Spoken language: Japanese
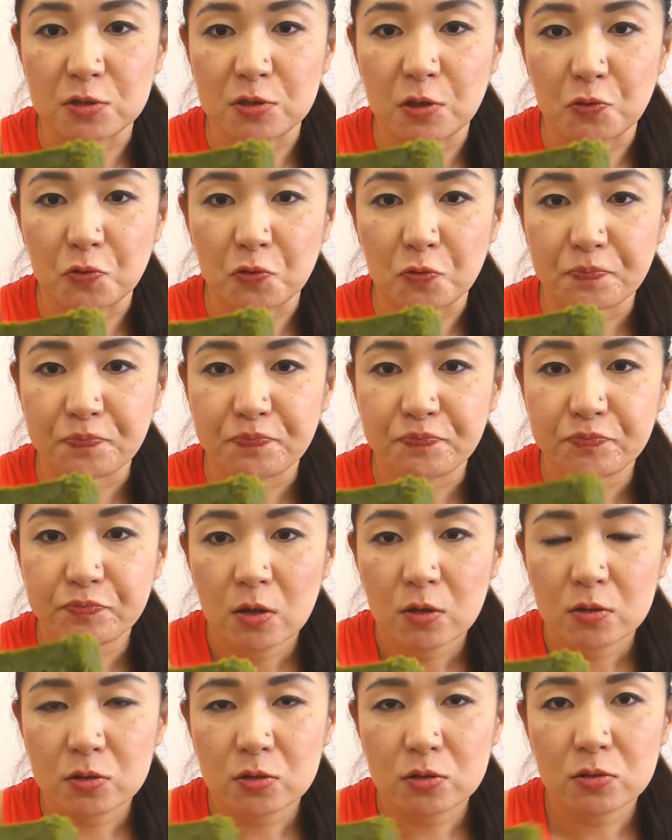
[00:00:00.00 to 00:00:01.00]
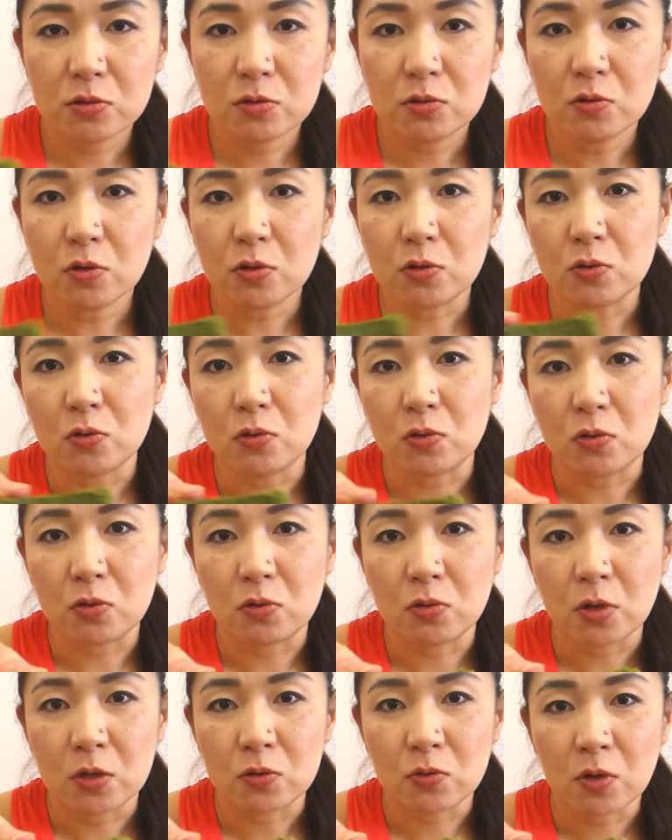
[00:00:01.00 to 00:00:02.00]
どすごい濃
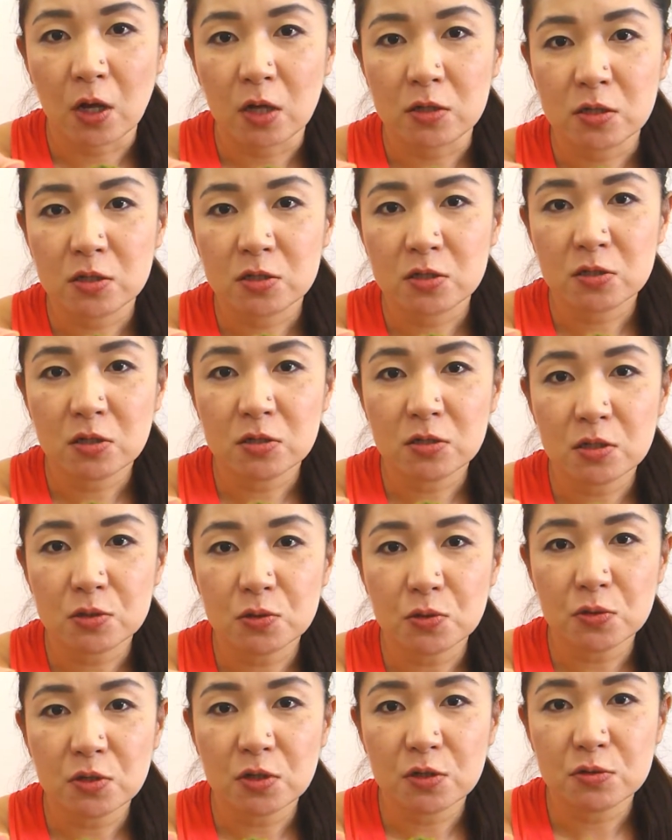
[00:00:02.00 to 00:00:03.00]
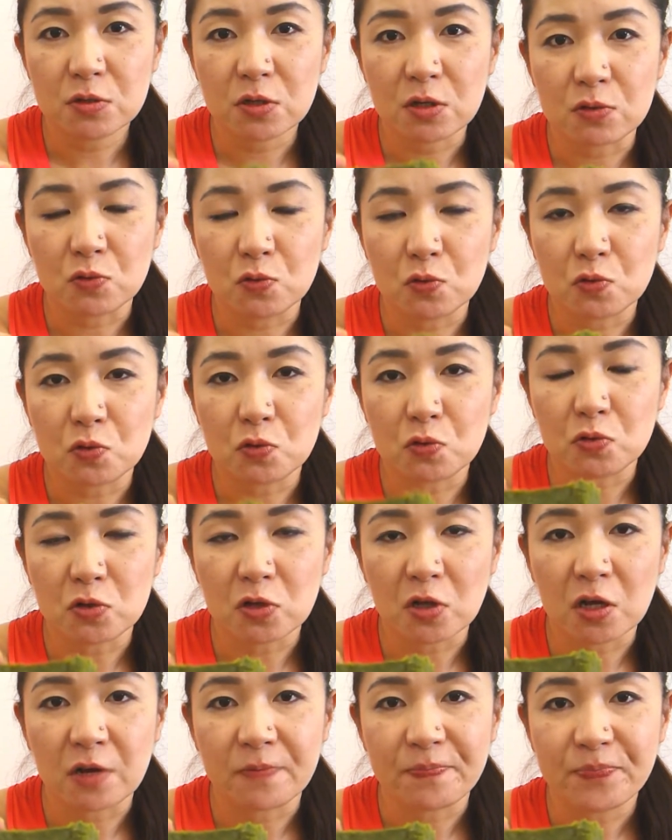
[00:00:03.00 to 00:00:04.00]
厚あの鼻血が出そうなぐらい濃厚
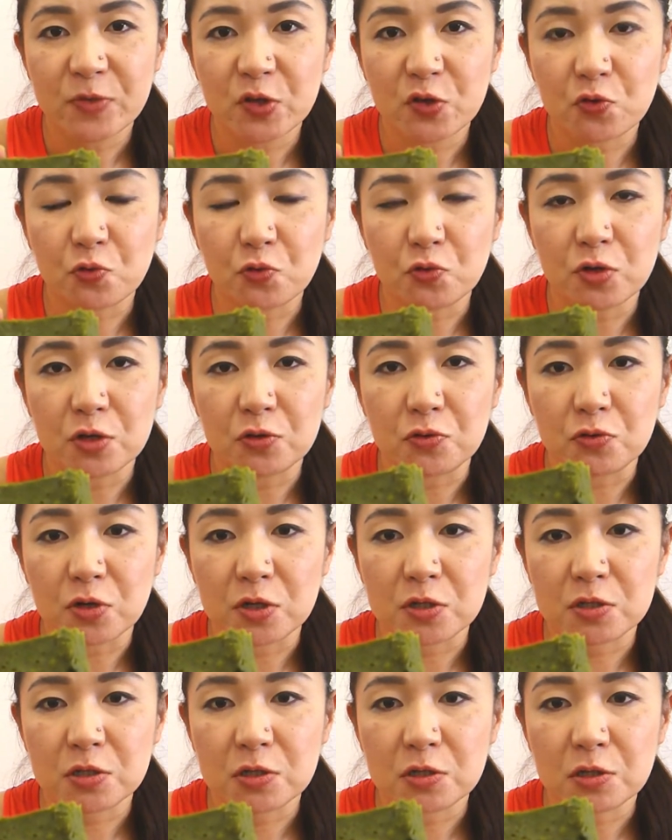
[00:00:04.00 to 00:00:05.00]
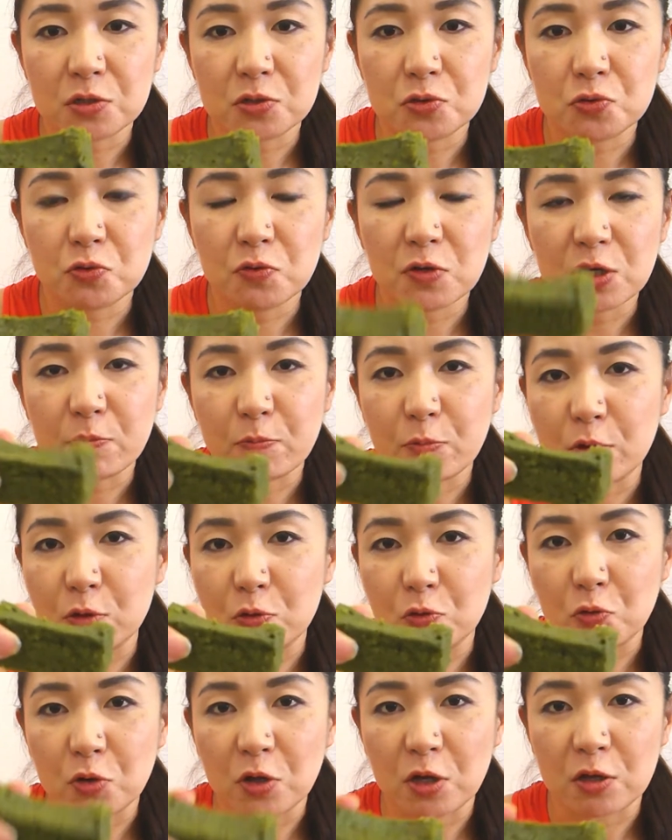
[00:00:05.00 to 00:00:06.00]
なチョコレートが好きな人はやっぱり
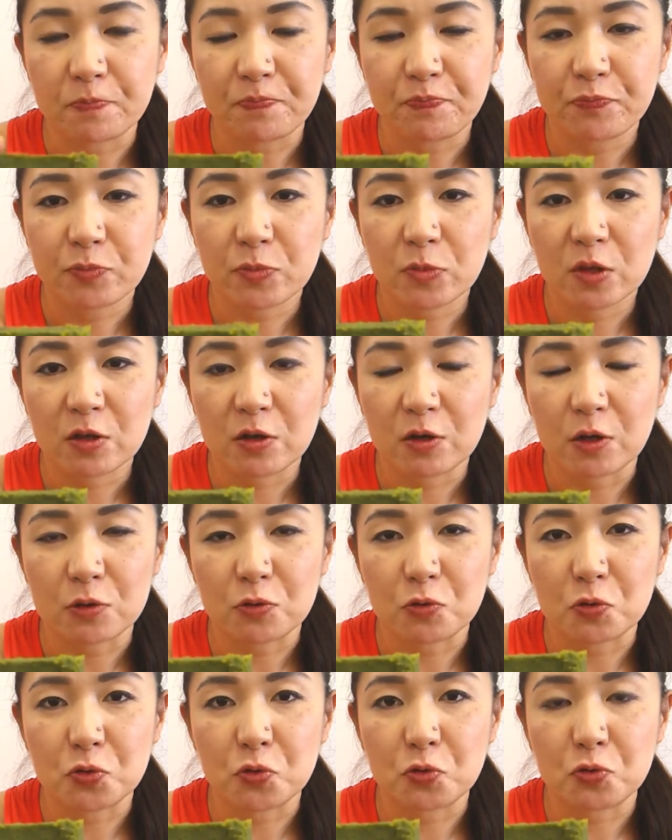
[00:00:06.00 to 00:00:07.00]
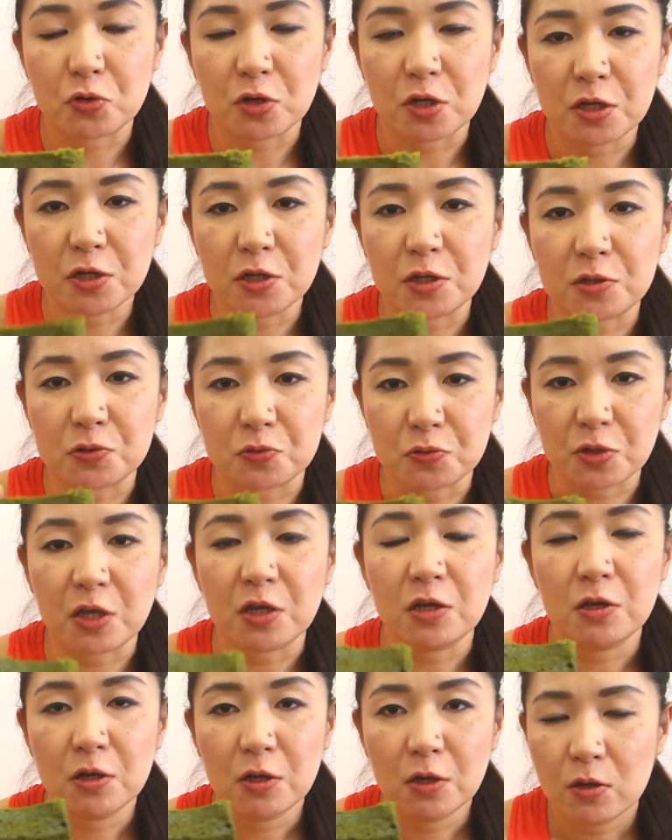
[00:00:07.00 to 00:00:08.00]
これあトショコラいいですよね
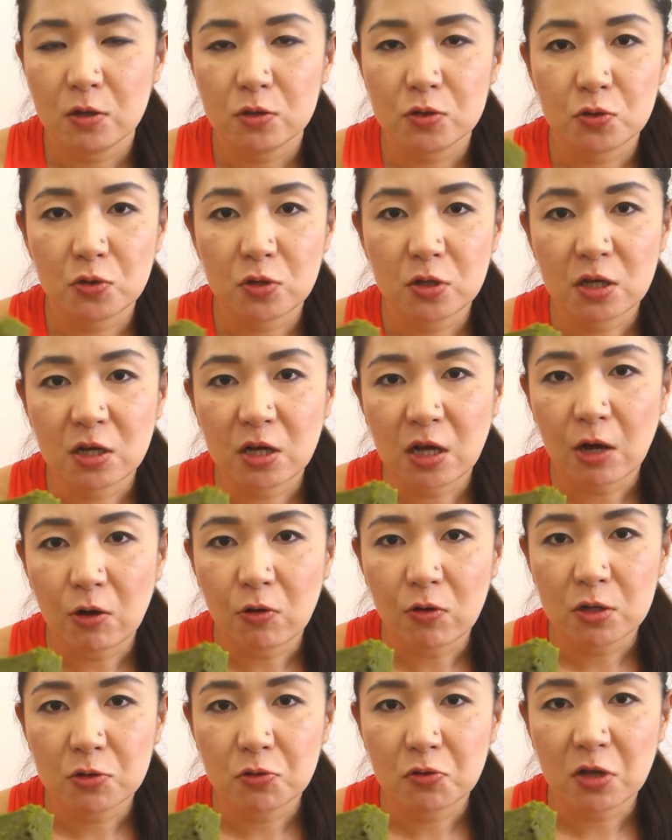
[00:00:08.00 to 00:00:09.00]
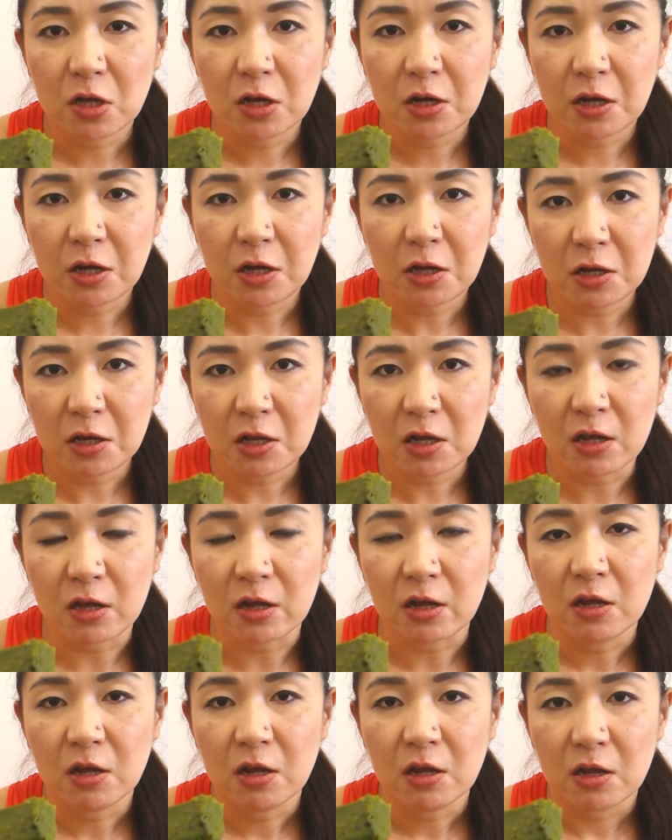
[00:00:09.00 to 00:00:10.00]
それに香りの高
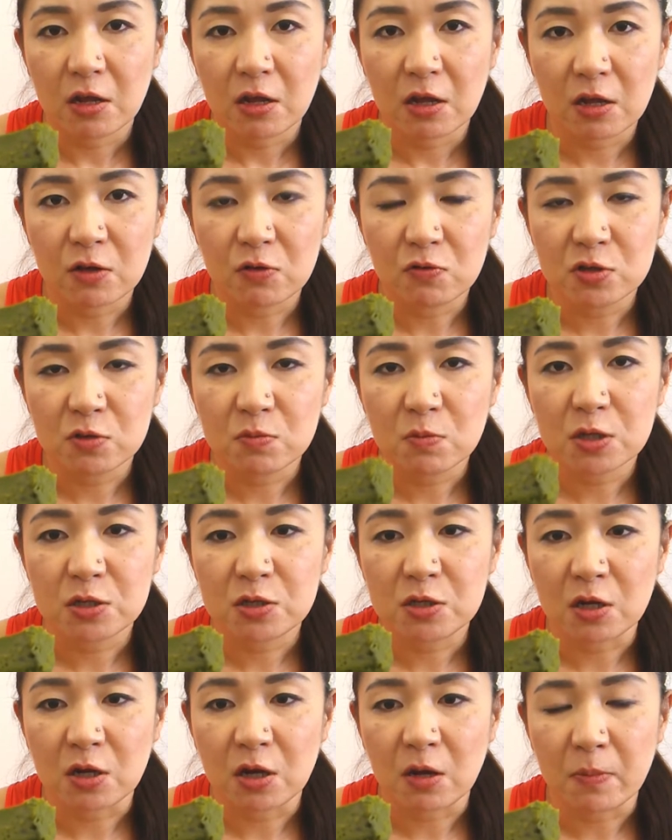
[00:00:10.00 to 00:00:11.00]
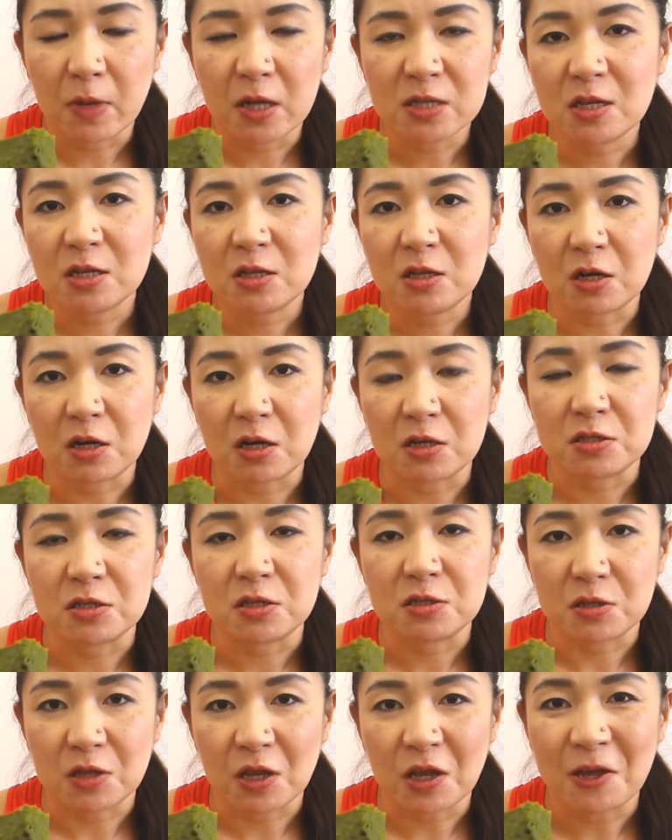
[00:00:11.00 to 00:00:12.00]
い、えー、宇治抹茶が混ざった感じ
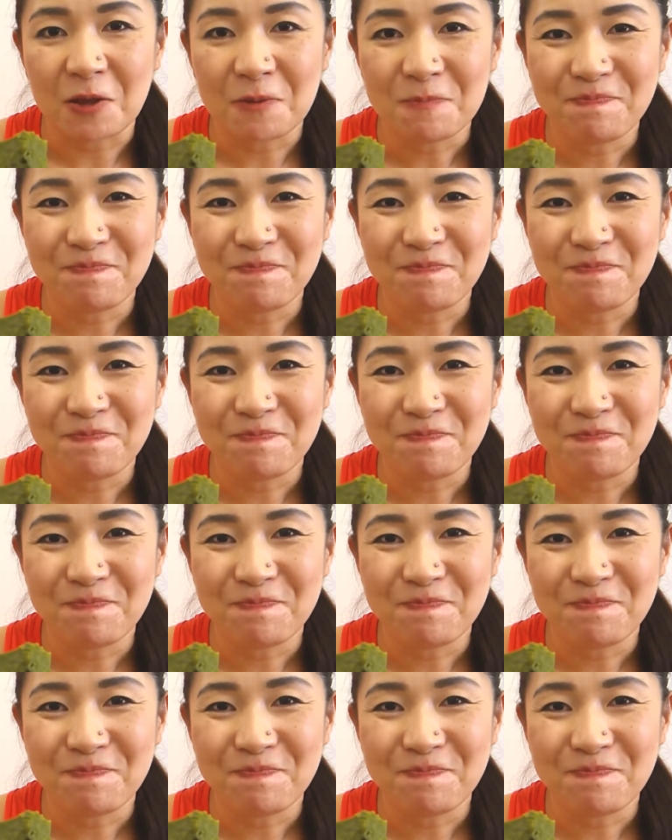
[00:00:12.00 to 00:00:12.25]
ですね